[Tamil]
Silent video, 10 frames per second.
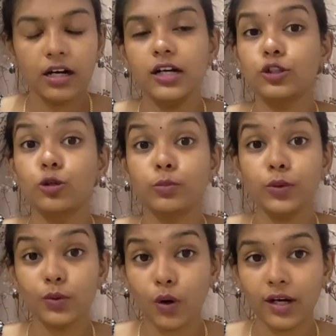அது ரொம்ப
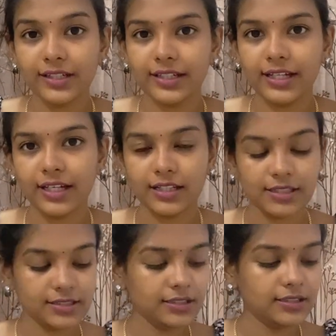வாட்டரியாக
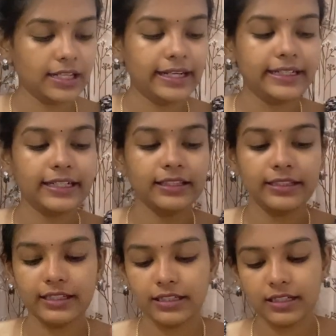இருந்துச்சு இது லைட்டாக
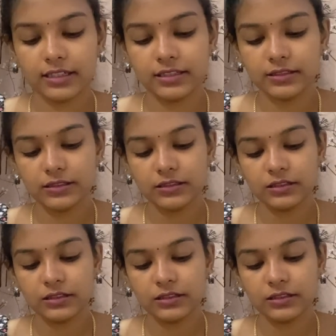திக்காக இருக்குது